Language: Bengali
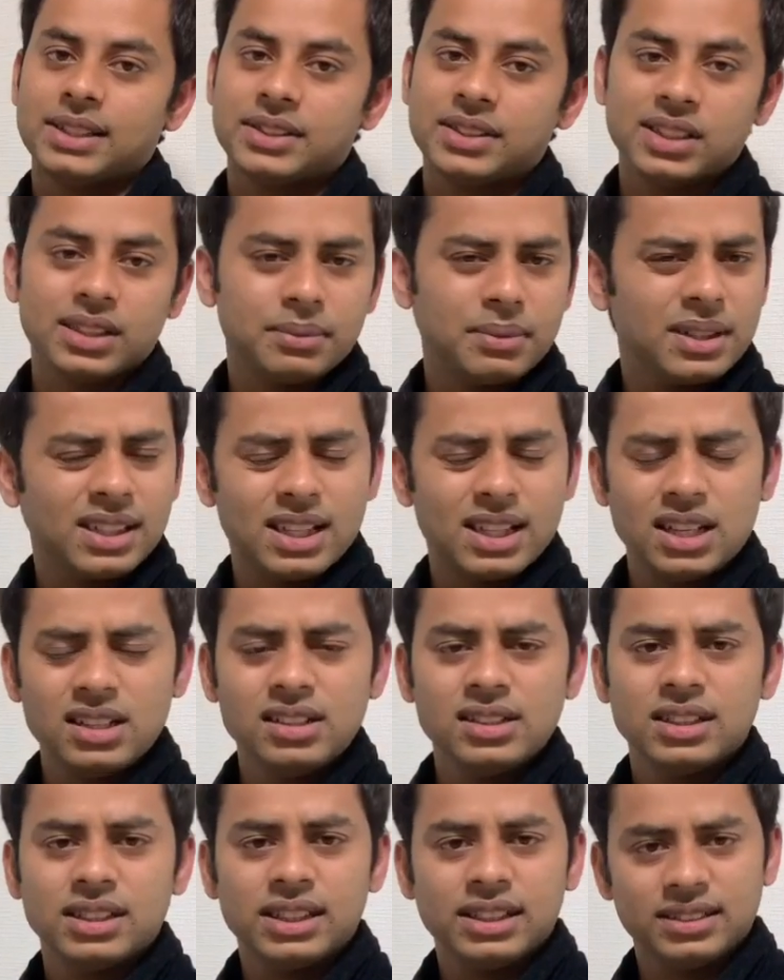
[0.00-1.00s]
স্টেটমেন্ট কার্ড
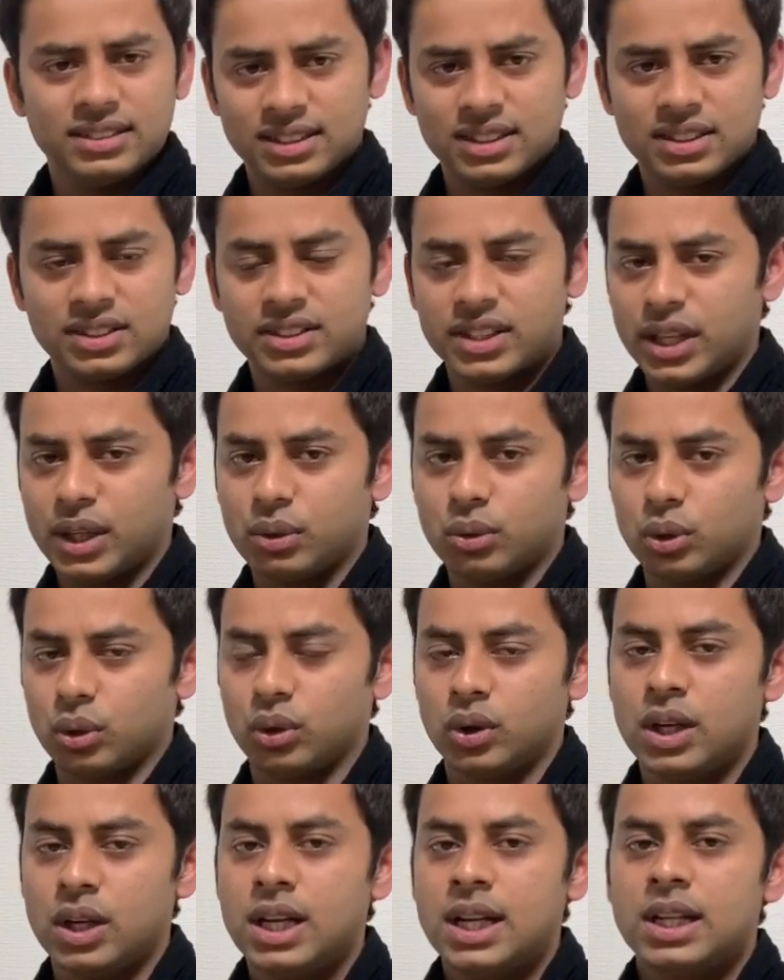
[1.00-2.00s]
জাস্ট
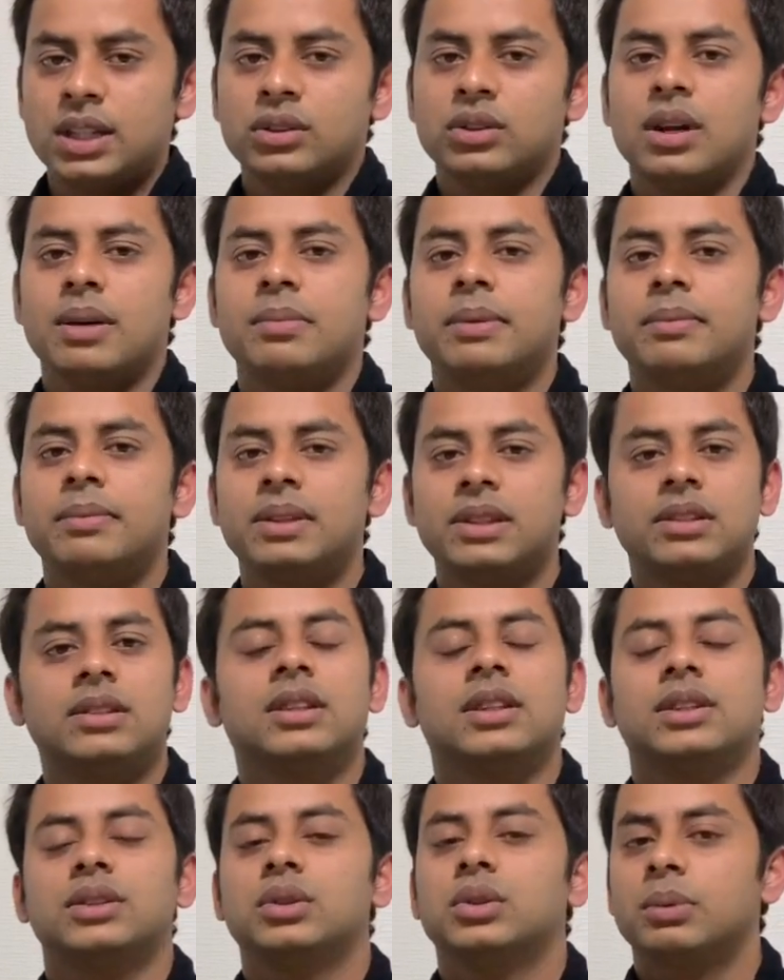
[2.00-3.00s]
এইগুলো তো আমি
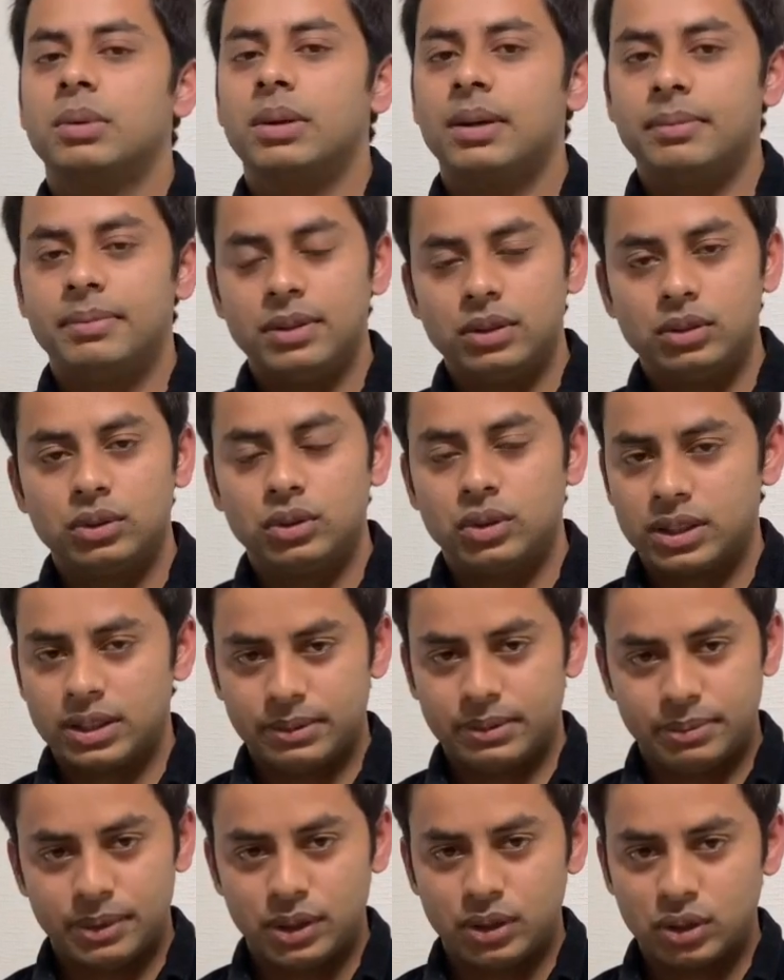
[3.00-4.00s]
বিস্তারিতভাবে অন্য
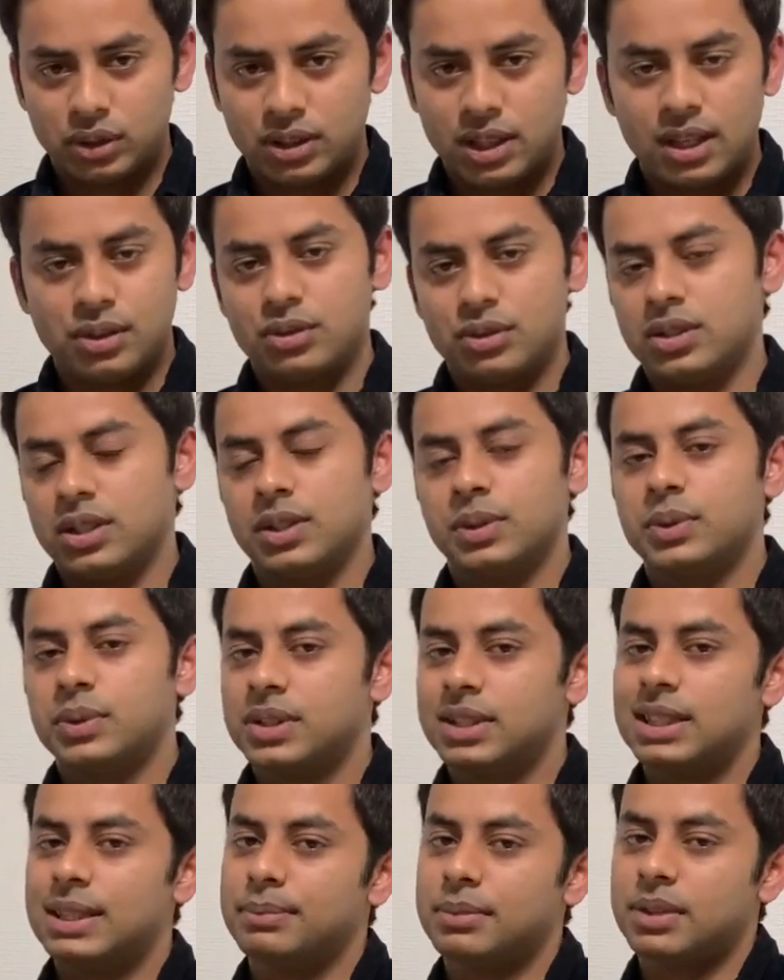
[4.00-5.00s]
একটা ভিডিওতে আলোচনা
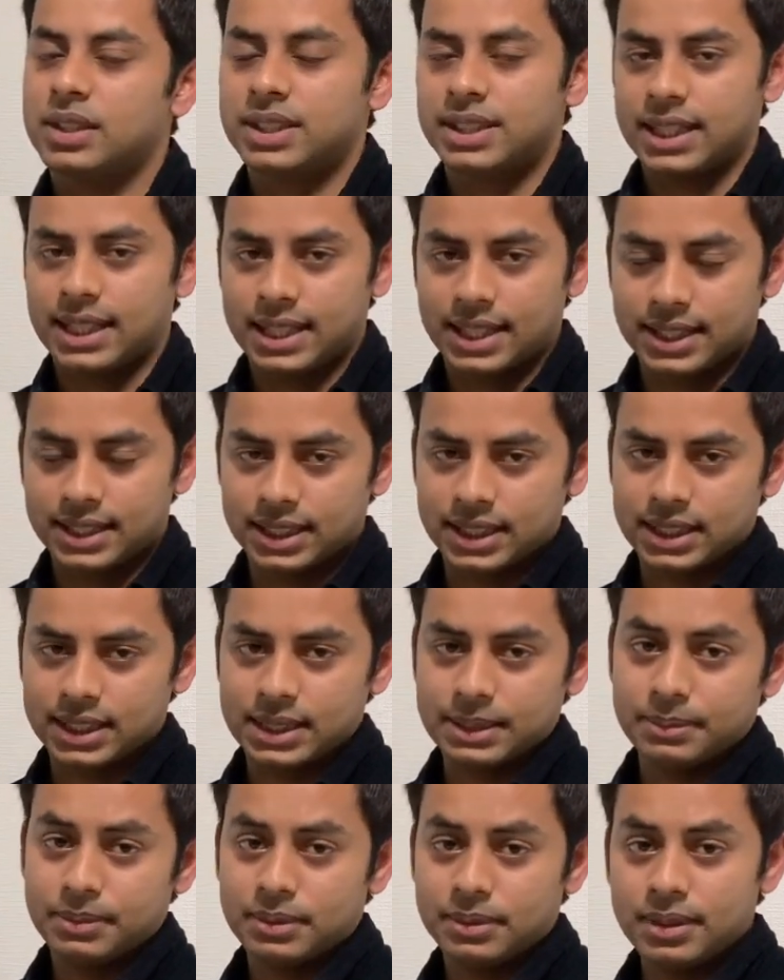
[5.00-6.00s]
করছি আপনারা সেখানে
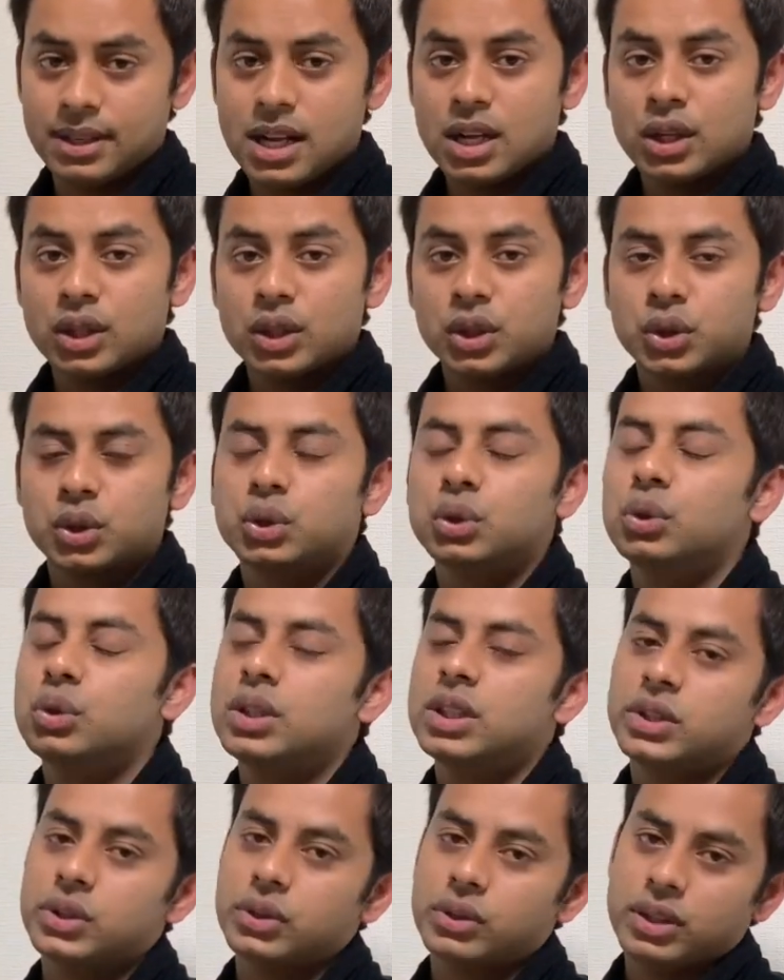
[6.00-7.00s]
দেখতে পারবেন শুধু
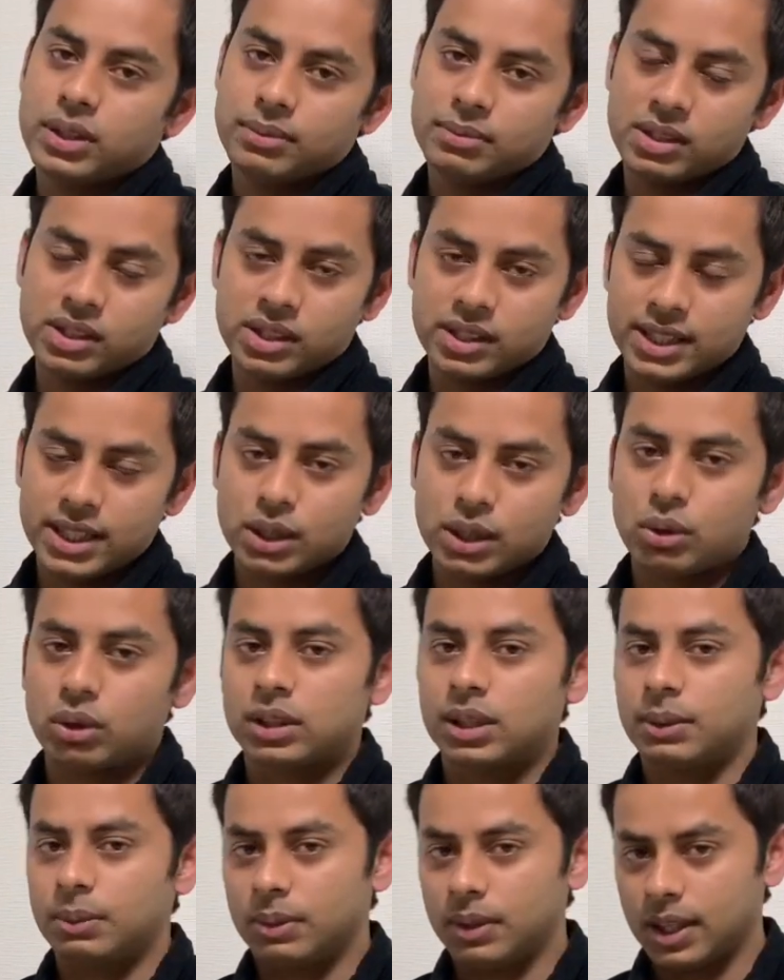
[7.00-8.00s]
স্টুডেন্ট ভিসা নিয়ে
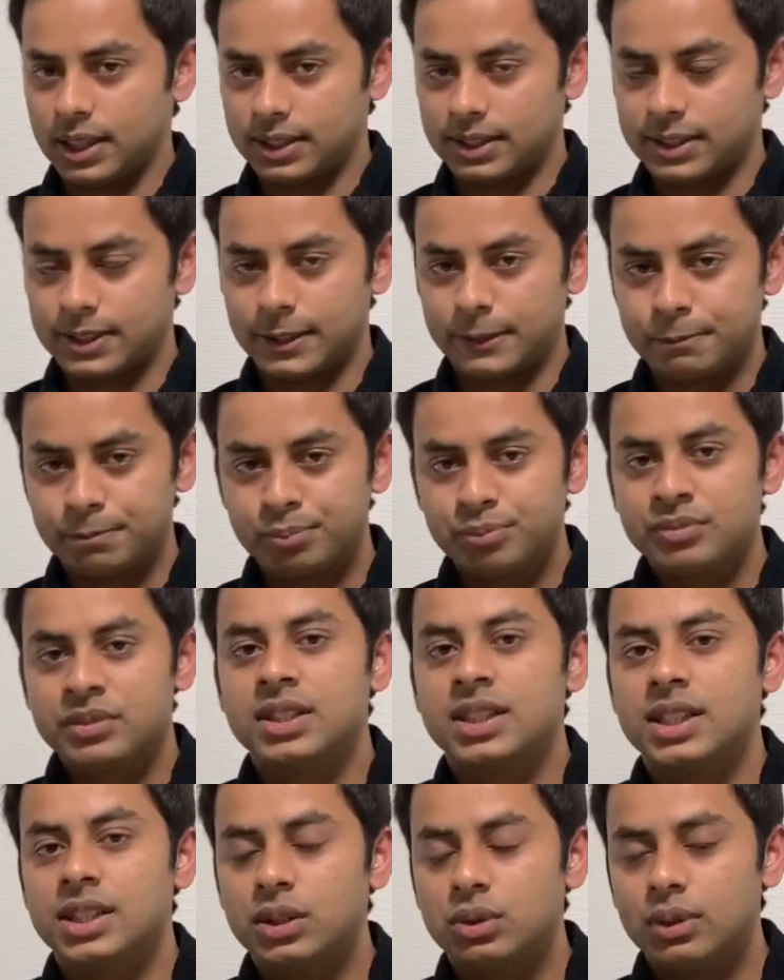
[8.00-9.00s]
কথা বলা আছে
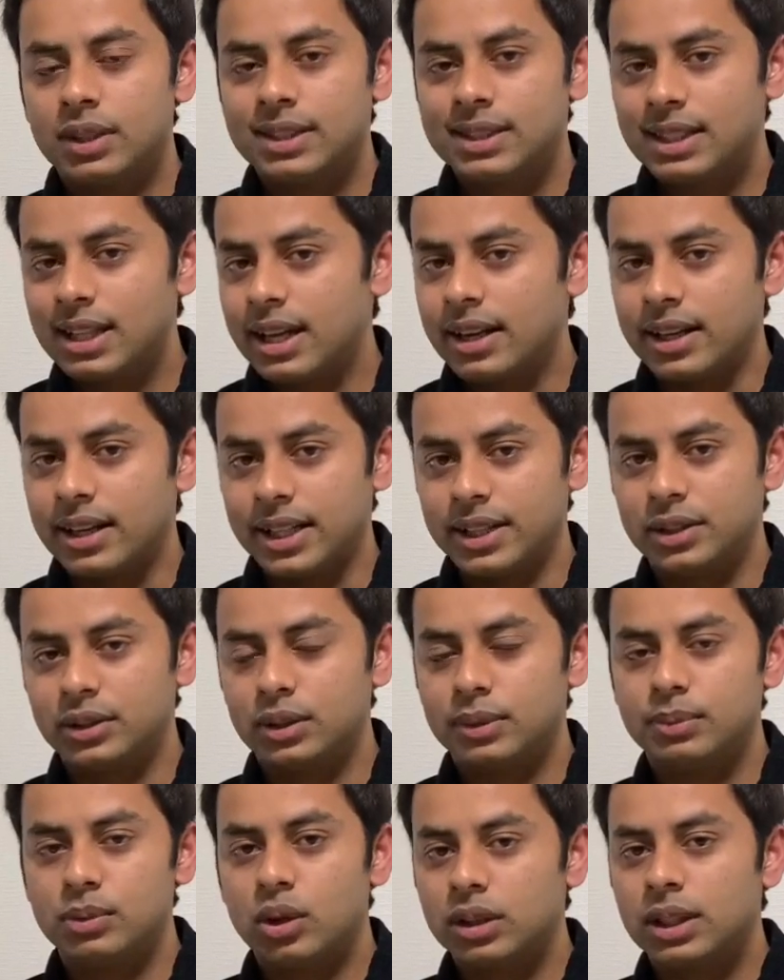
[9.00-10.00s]
যেহেতু আজকে
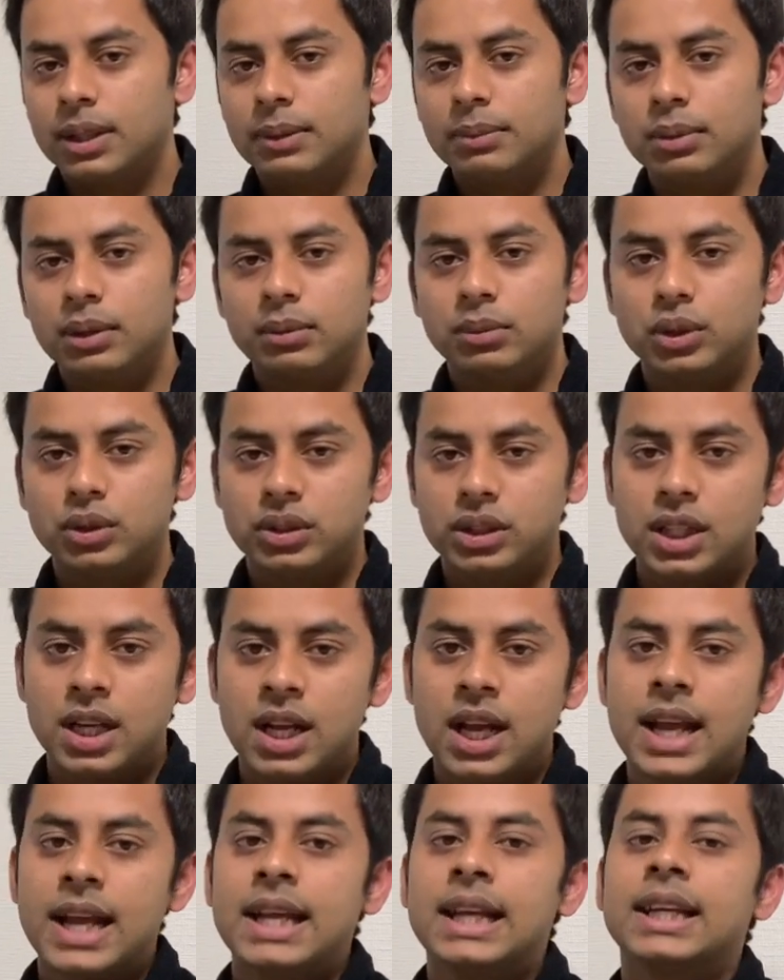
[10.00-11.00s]
র্যান্ডম কথা বলবো যে
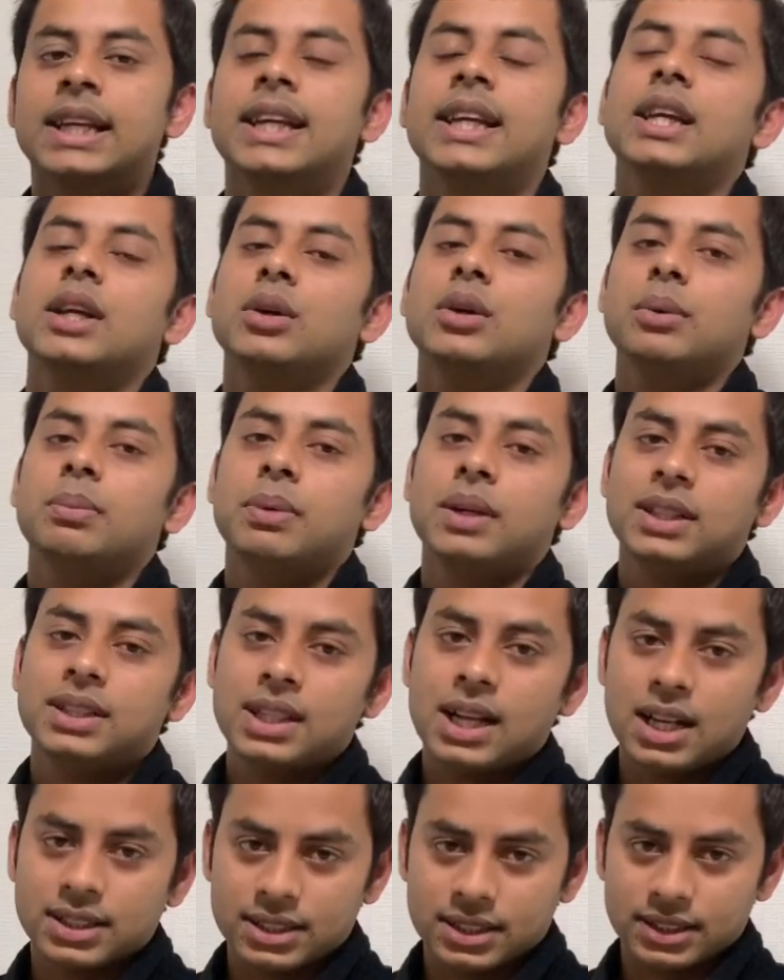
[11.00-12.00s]
কি কি
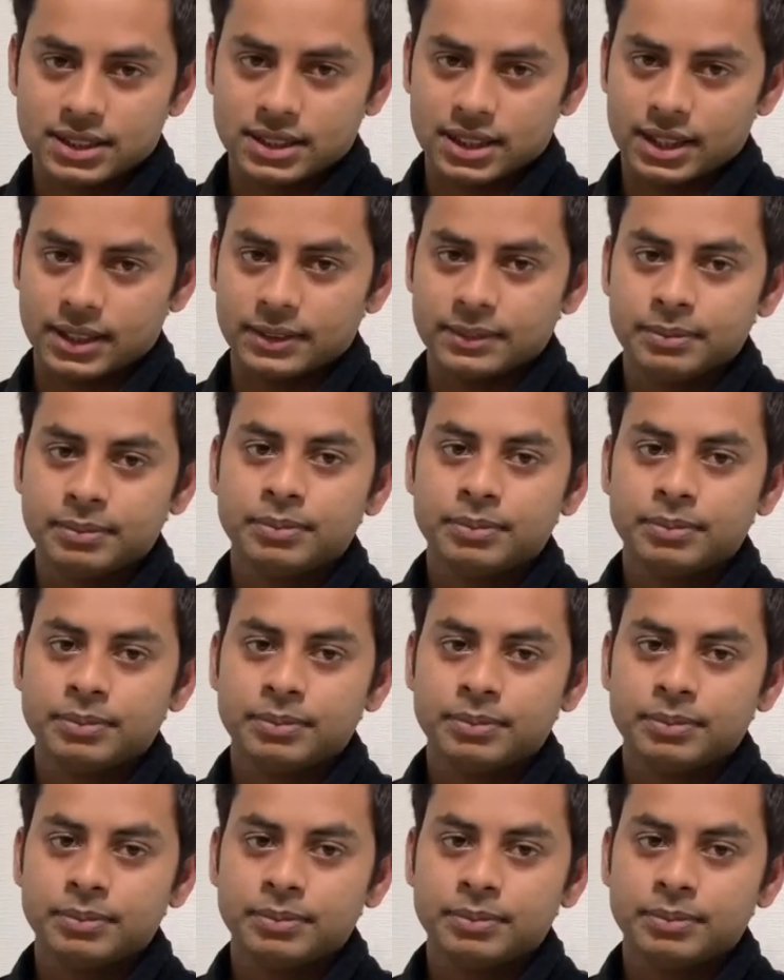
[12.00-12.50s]
উপায়তে আসা যায়